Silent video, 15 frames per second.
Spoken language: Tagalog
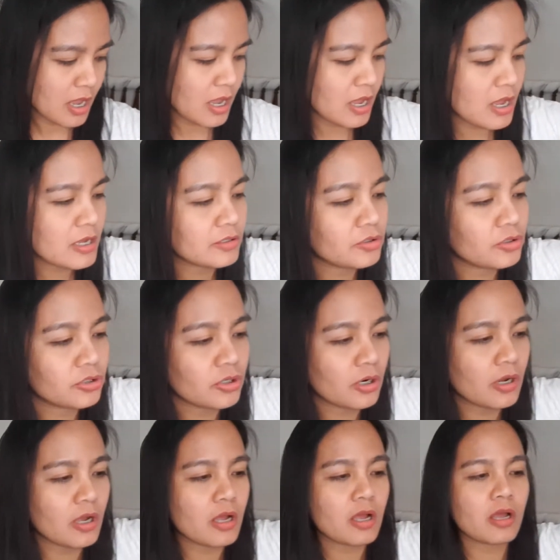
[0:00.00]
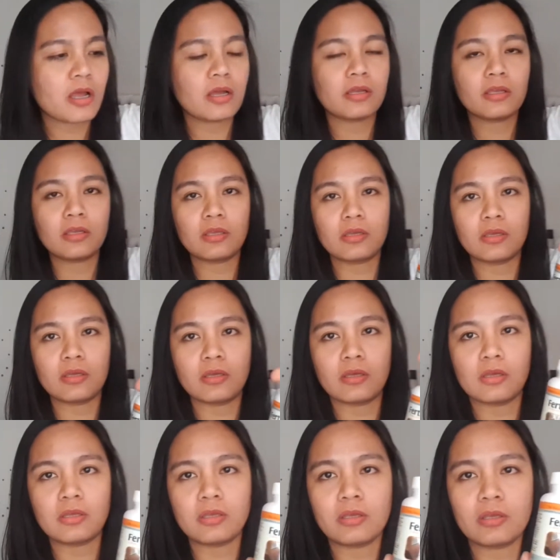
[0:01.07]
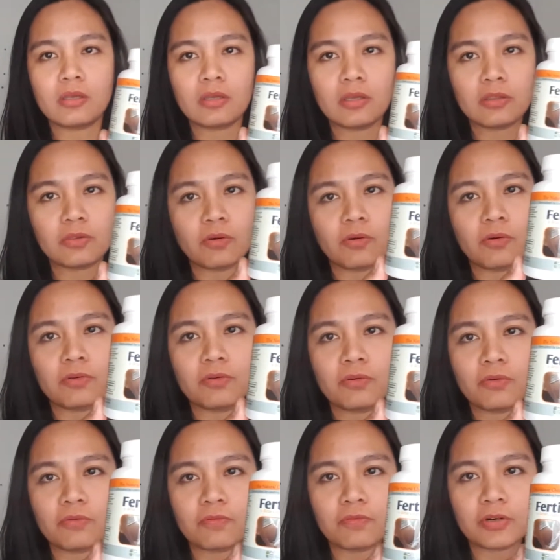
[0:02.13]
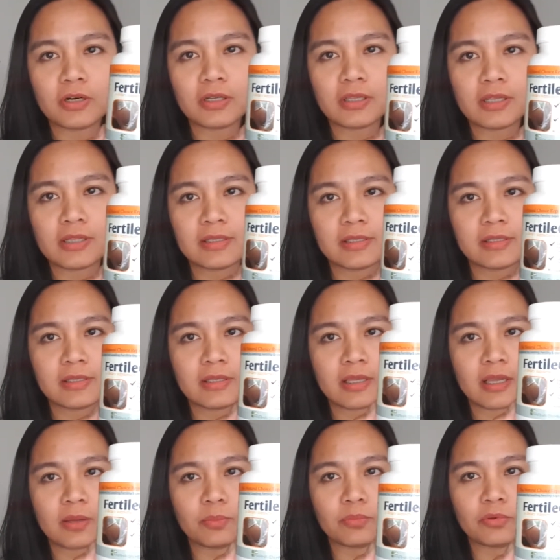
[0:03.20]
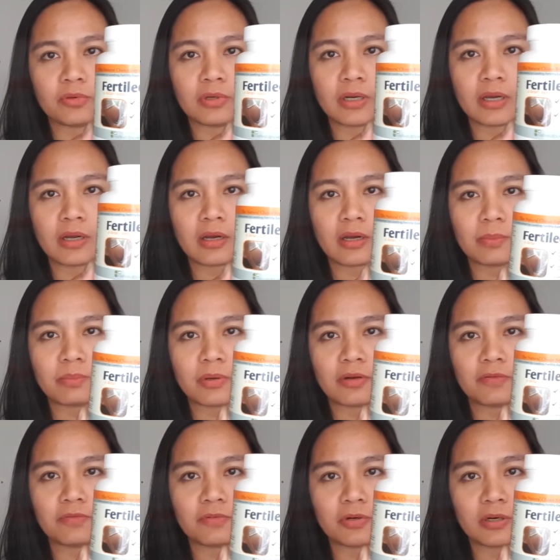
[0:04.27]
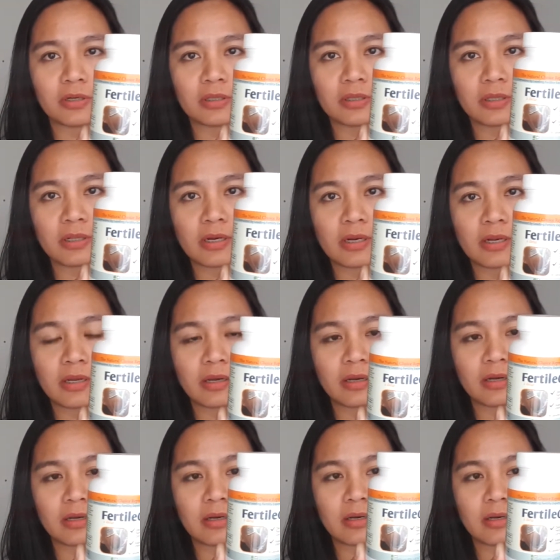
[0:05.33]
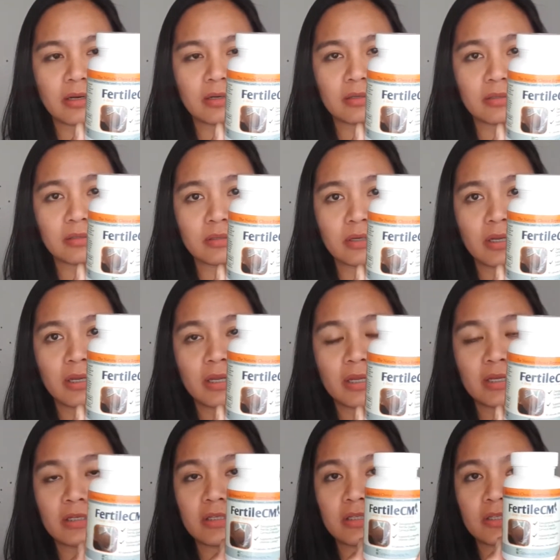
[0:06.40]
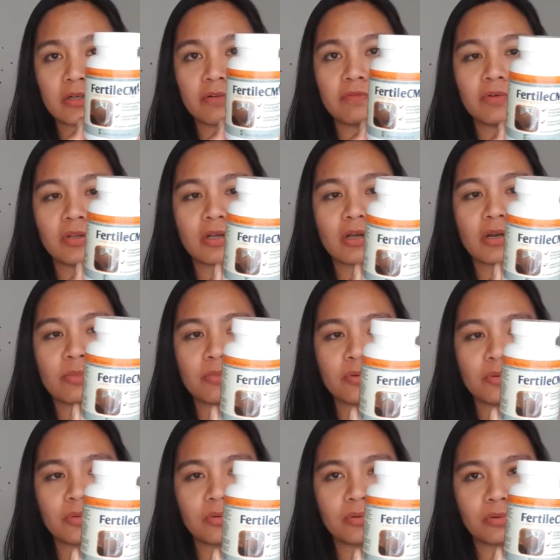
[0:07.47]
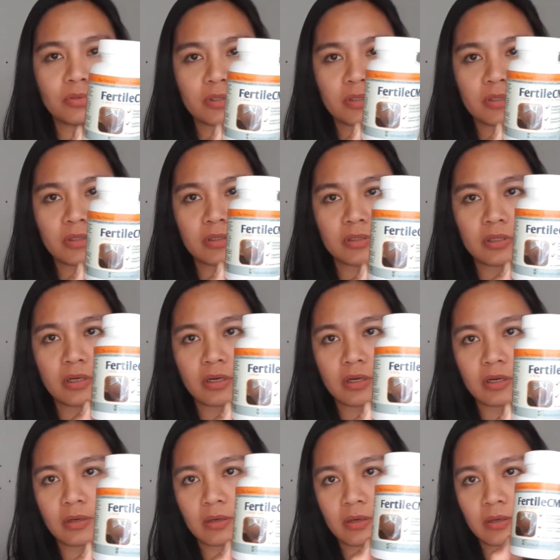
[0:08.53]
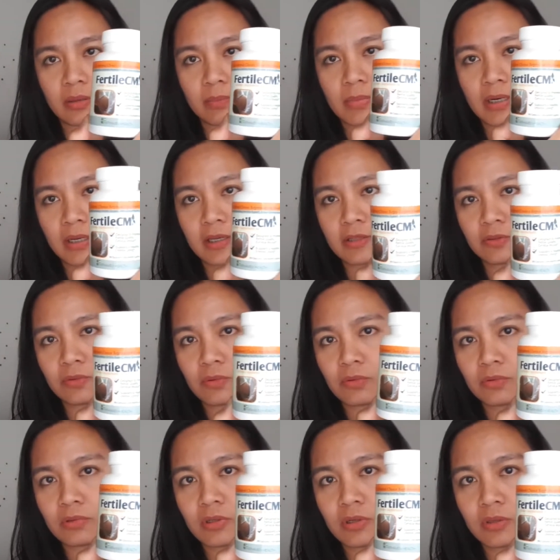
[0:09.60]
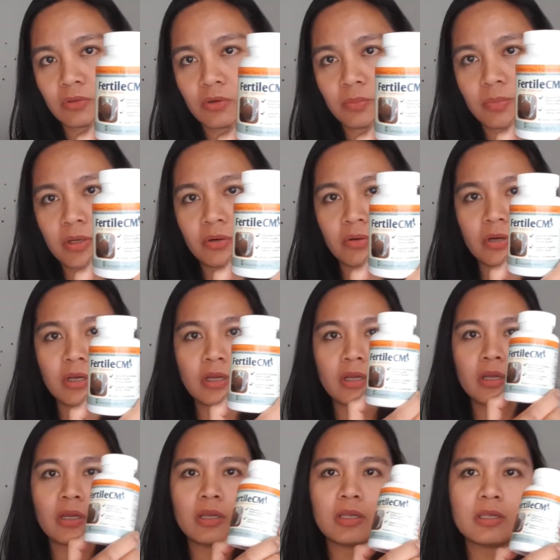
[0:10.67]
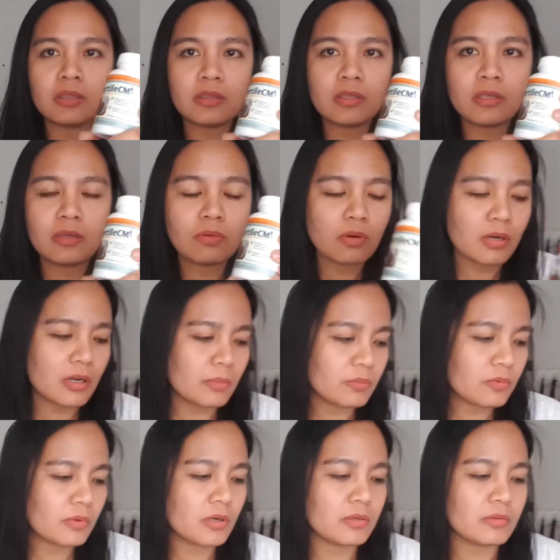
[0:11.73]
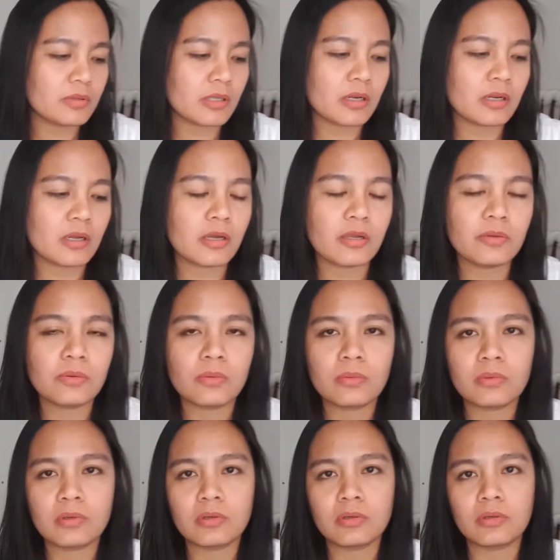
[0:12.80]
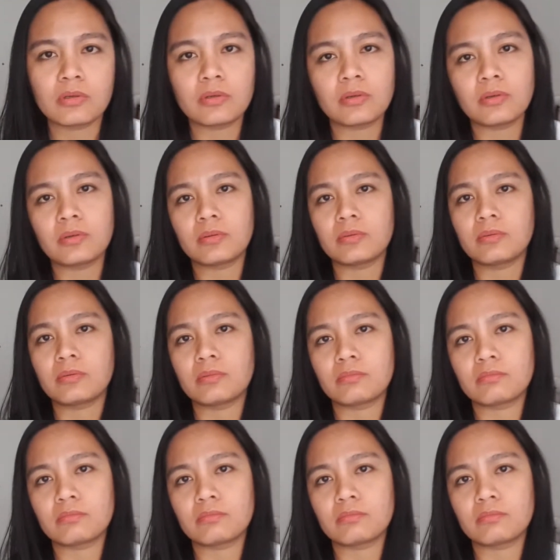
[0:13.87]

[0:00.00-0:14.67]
at saka eh, ito, yung fertile CM, yung nakakapag-fertile ng uh, cervical mucus. Naka, malaking tulong din ito. Pero, hindi ko alam kung ano talaga yung, uh,